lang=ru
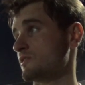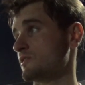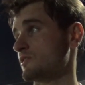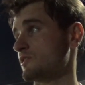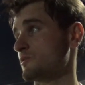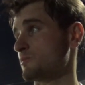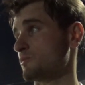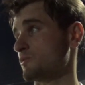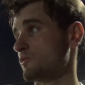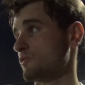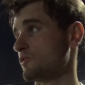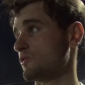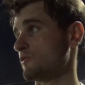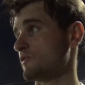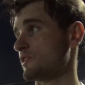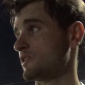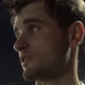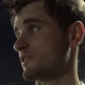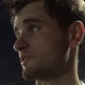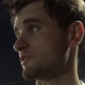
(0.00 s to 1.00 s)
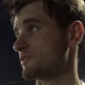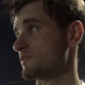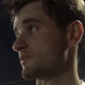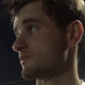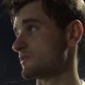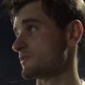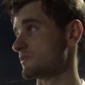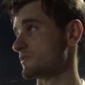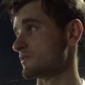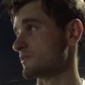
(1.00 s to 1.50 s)
неплохо выглядит
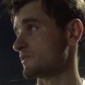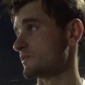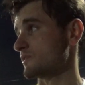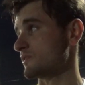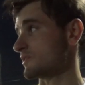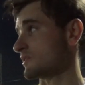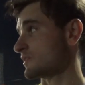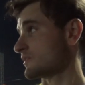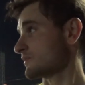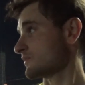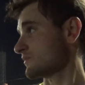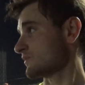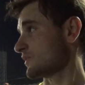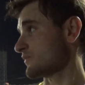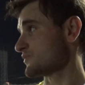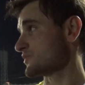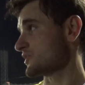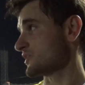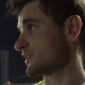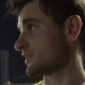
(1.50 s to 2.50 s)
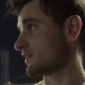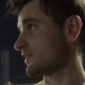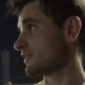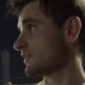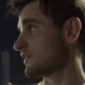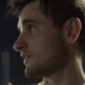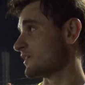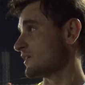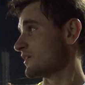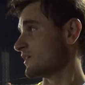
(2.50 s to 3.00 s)
во всех
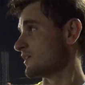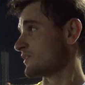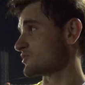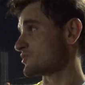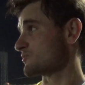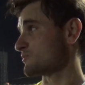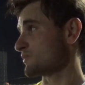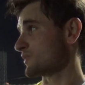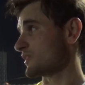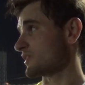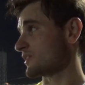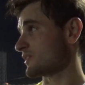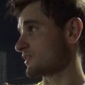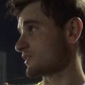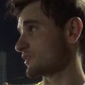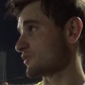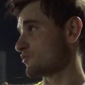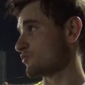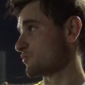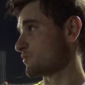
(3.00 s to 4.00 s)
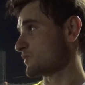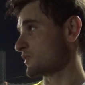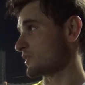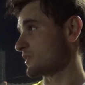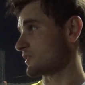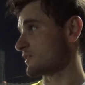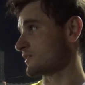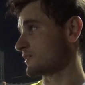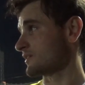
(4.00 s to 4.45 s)
чемпионатах и кубках,